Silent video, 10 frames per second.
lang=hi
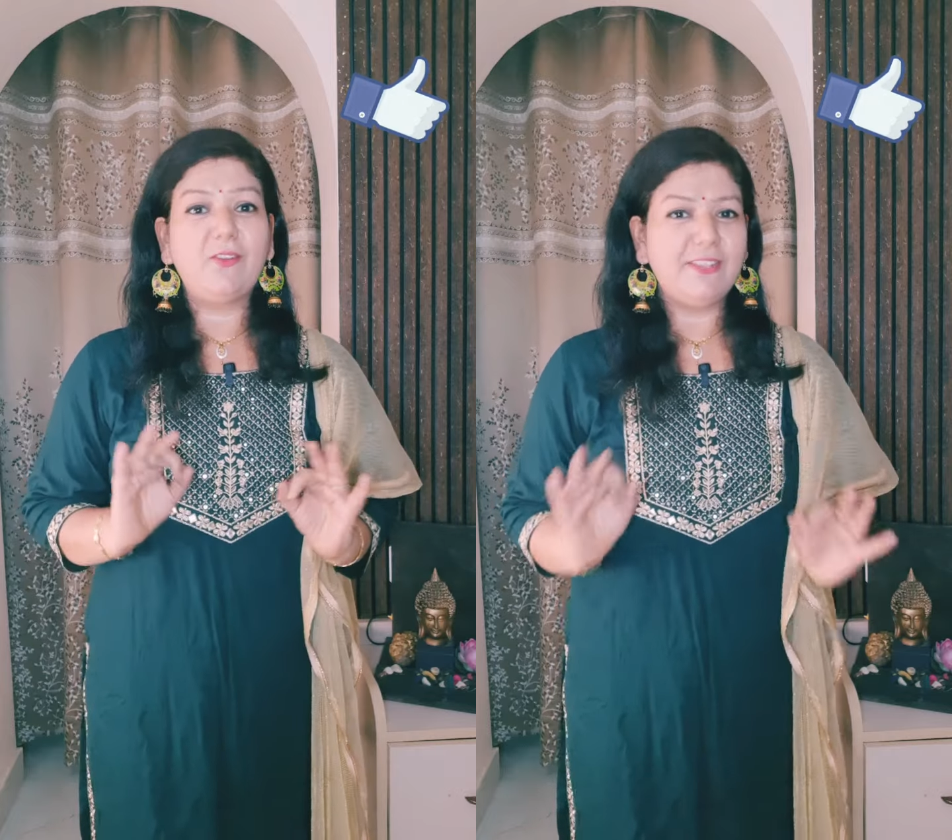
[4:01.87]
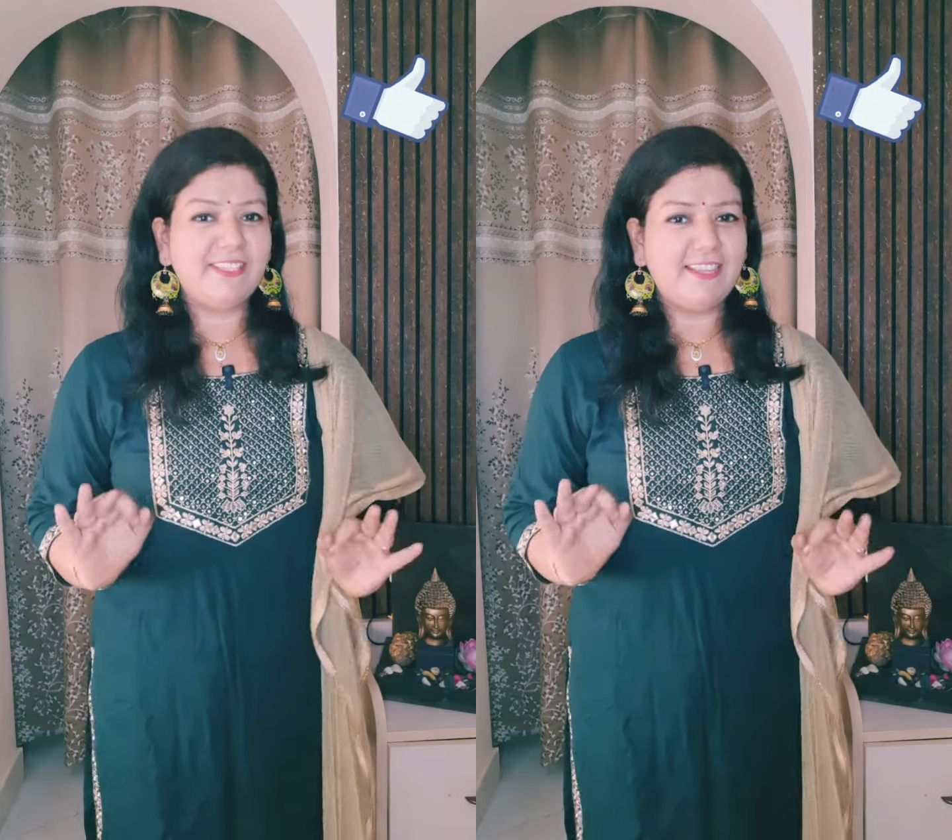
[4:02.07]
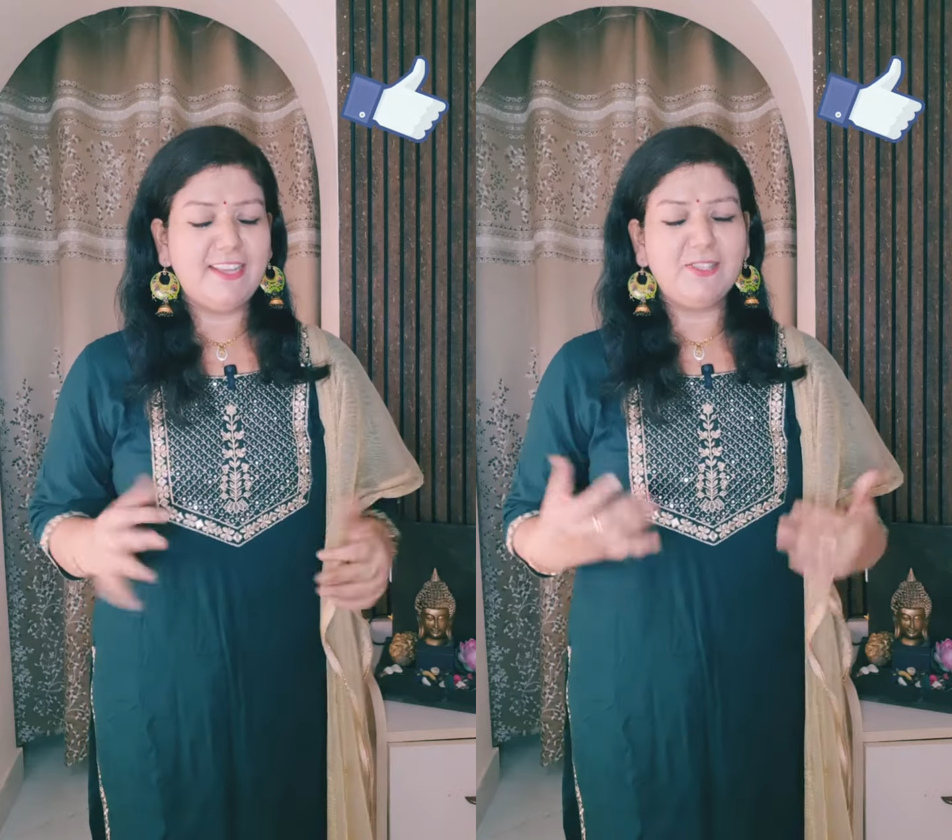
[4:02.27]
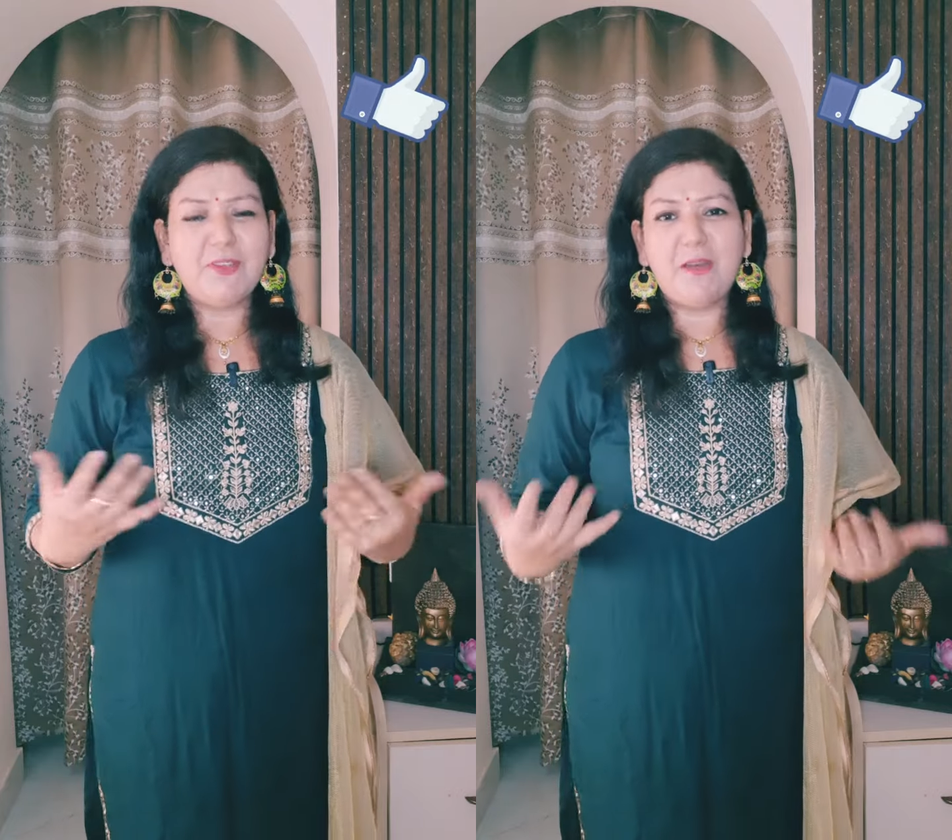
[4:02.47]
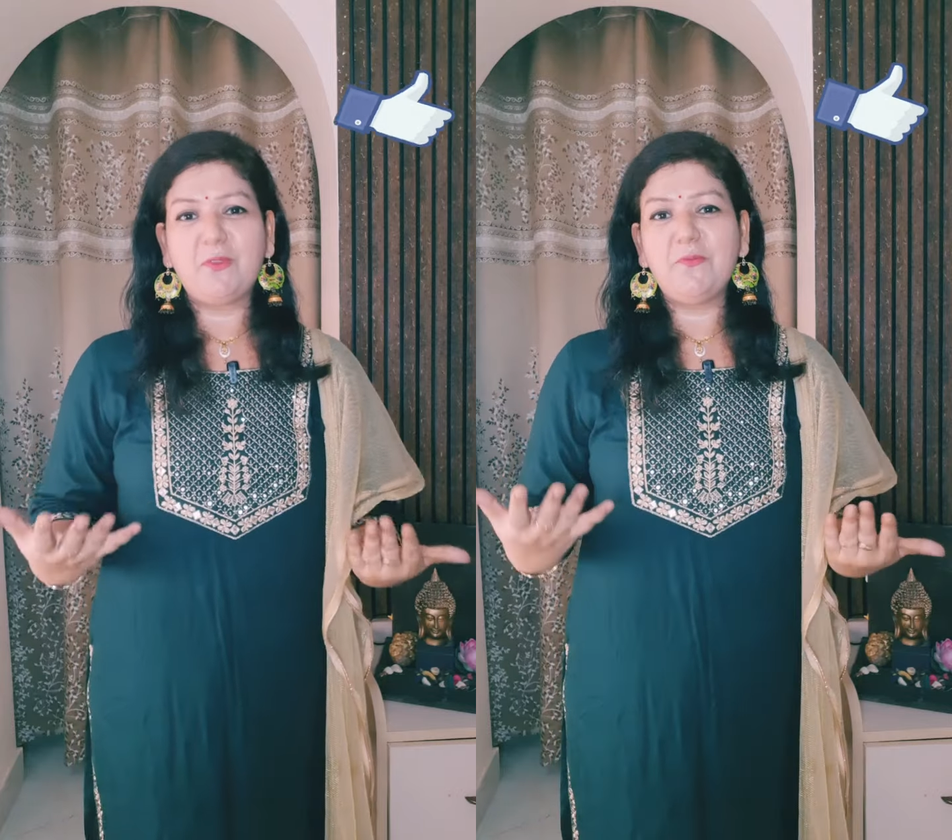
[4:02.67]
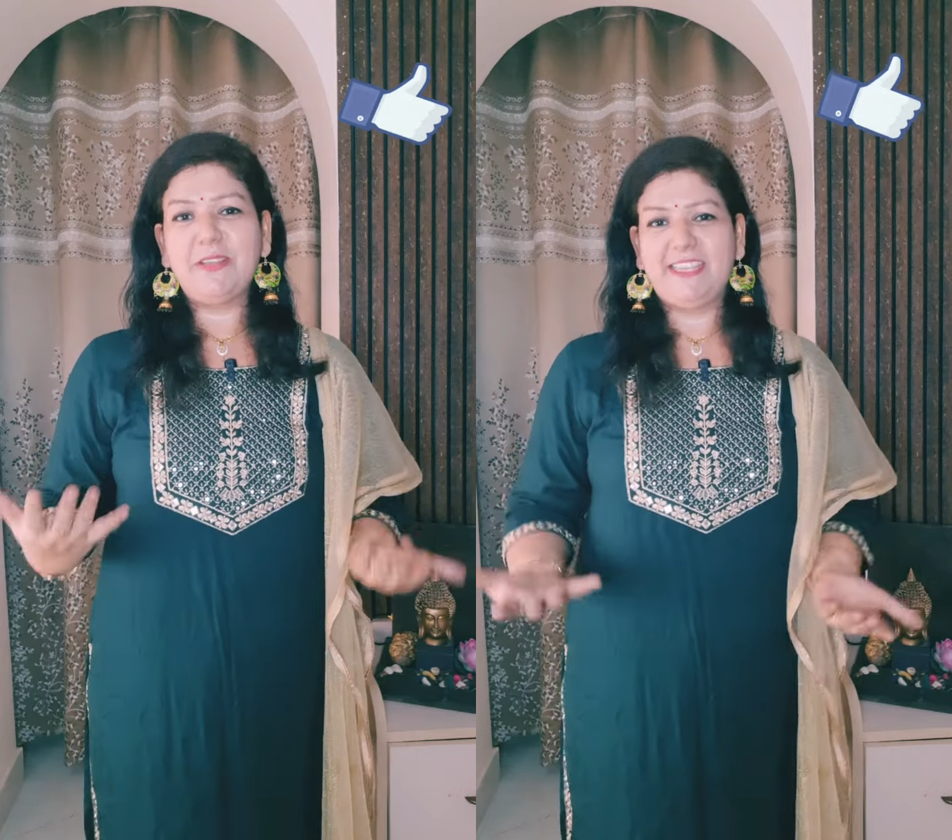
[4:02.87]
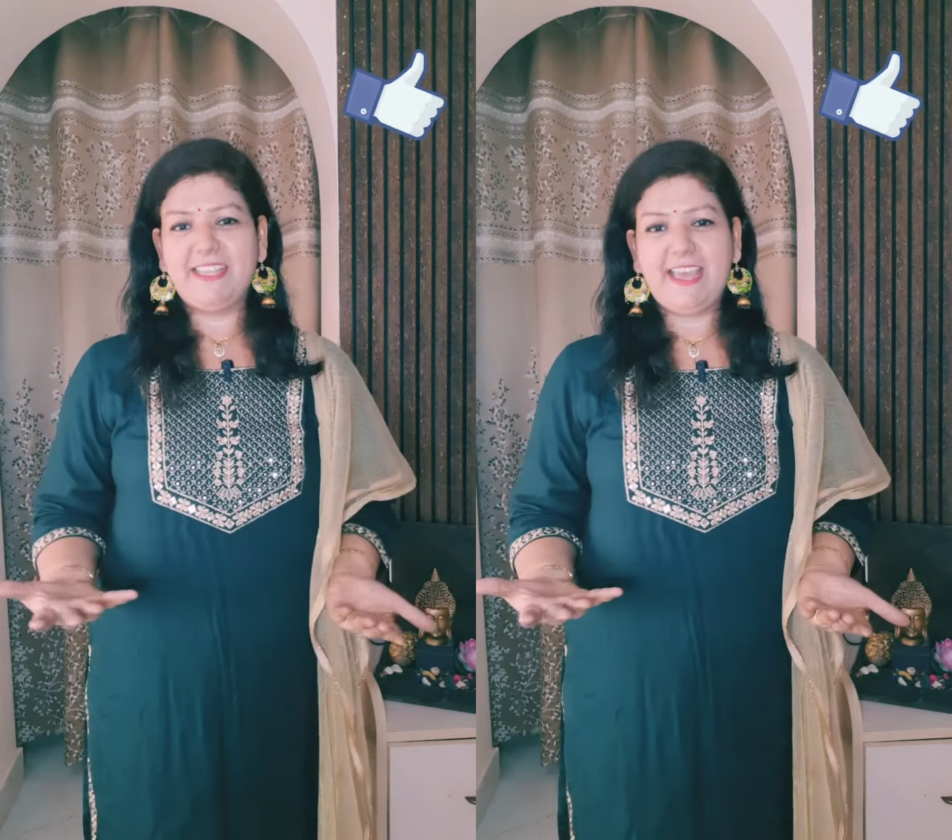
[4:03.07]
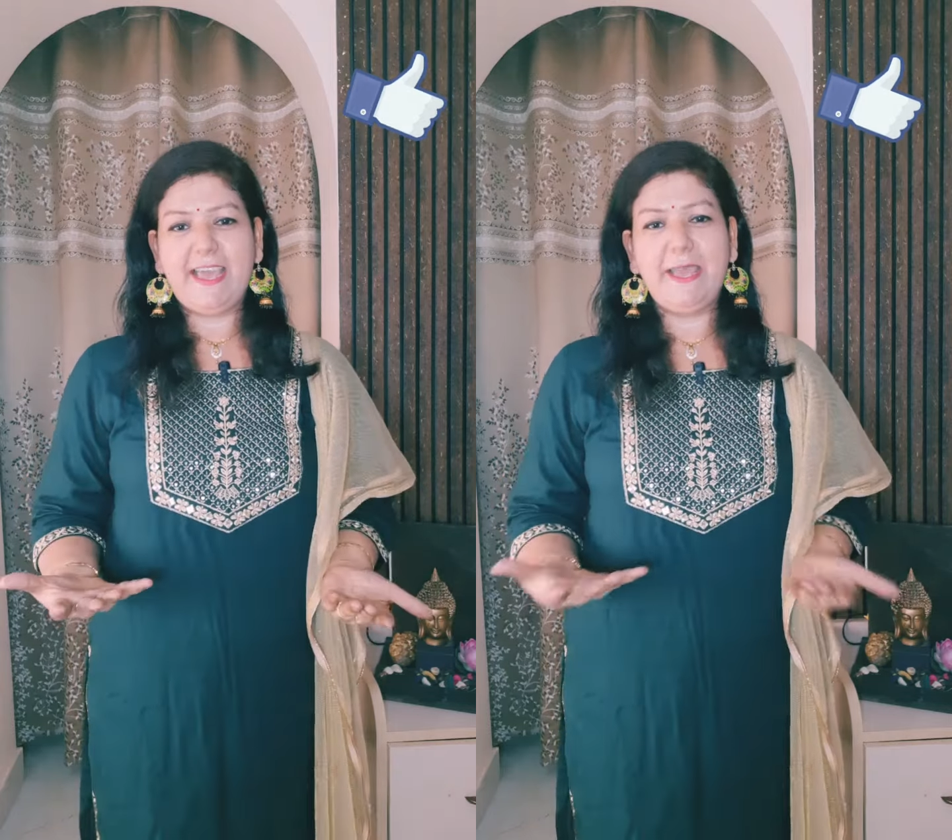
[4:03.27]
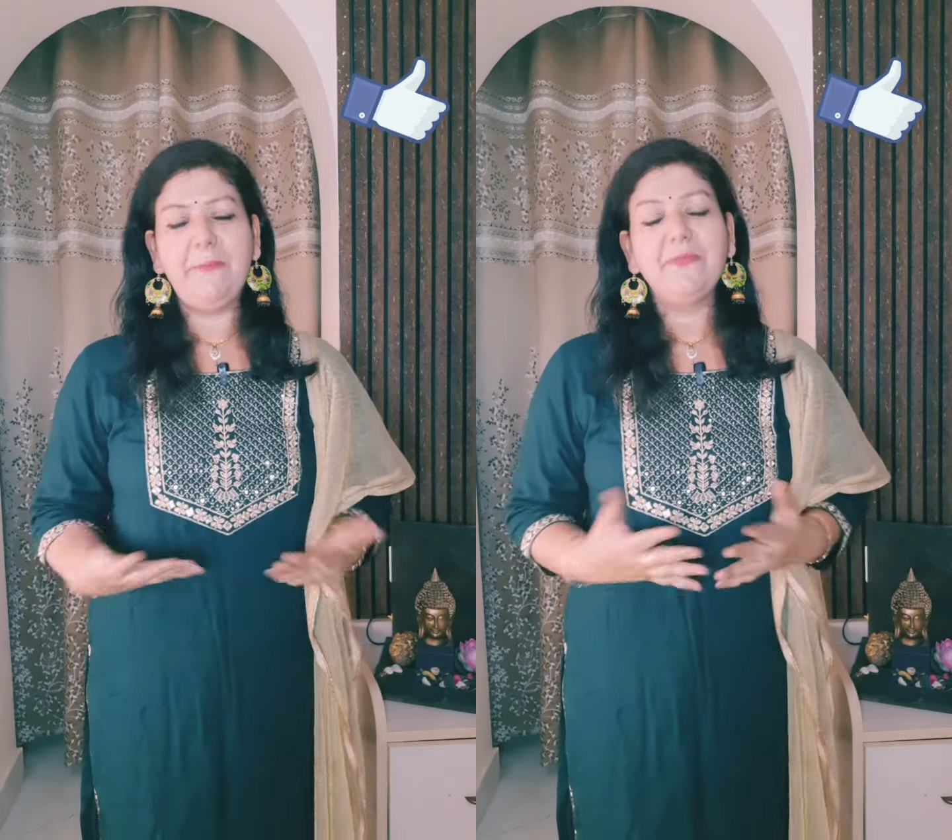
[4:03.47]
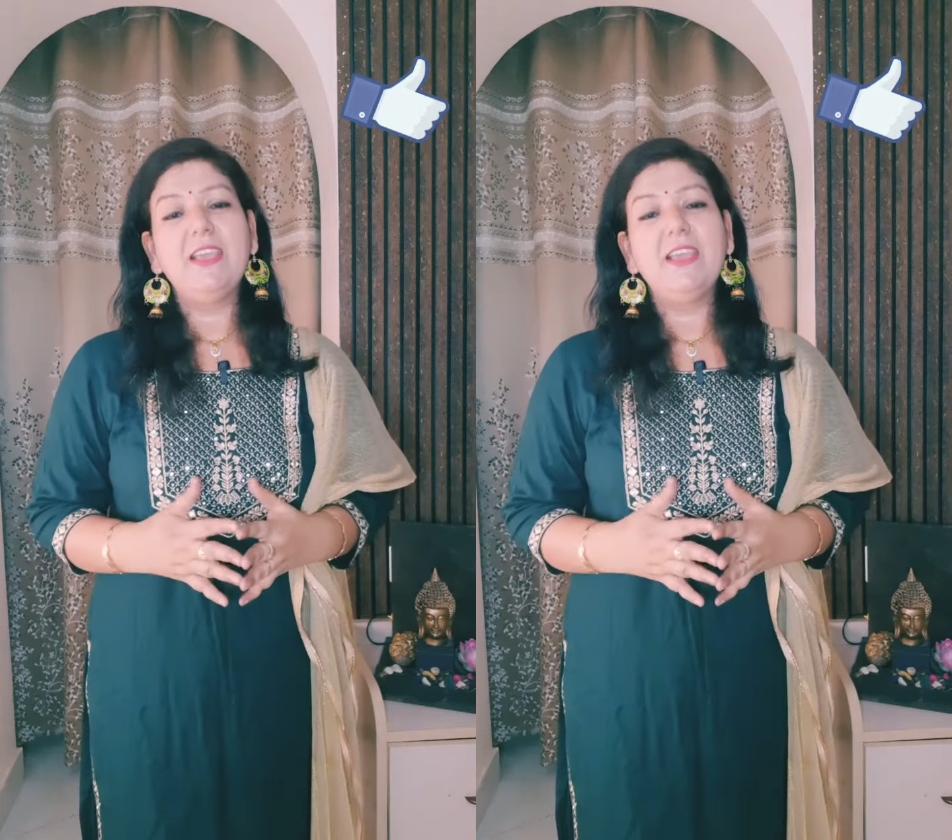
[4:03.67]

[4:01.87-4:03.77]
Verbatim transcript: कौन सा था जो आपको पसंद आया है